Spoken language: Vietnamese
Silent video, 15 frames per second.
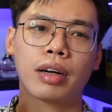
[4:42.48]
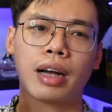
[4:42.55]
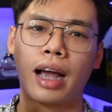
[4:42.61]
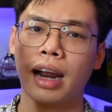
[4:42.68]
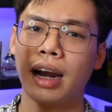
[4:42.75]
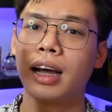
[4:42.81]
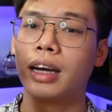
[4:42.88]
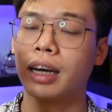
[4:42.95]

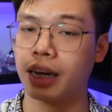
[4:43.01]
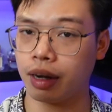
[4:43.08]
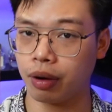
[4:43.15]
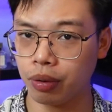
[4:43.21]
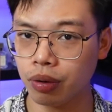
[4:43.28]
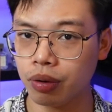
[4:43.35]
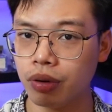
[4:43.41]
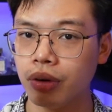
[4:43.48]
khá là
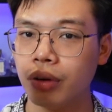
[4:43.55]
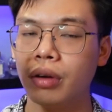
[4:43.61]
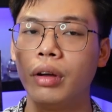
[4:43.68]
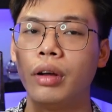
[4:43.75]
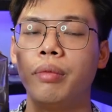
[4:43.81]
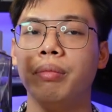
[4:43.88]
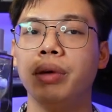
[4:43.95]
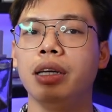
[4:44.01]
khéo
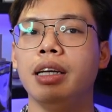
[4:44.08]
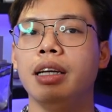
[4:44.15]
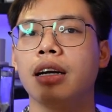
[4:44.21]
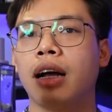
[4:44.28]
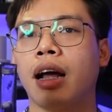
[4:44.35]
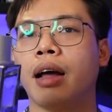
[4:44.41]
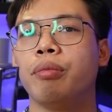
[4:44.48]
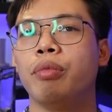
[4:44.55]
mình nghĩ
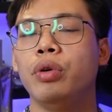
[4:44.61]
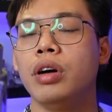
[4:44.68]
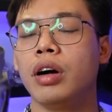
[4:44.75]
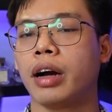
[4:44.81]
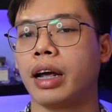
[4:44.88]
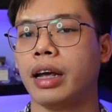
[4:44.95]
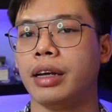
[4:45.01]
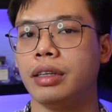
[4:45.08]
là mùi
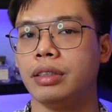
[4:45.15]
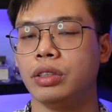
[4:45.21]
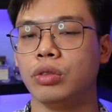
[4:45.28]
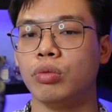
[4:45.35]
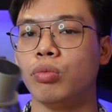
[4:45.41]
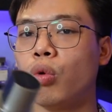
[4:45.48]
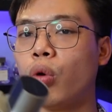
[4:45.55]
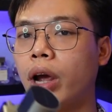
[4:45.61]
hương này sử
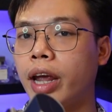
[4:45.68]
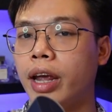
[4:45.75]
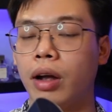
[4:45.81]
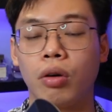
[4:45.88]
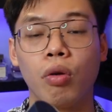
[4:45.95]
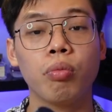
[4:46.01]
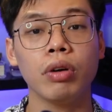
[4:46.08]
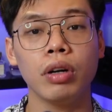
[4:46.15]
dụng mùa hè
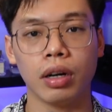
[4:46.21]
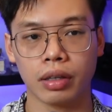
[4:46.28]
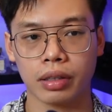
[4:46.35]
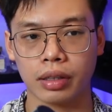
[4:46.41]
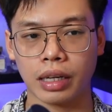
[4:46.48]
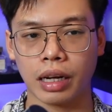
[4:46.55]
cũng được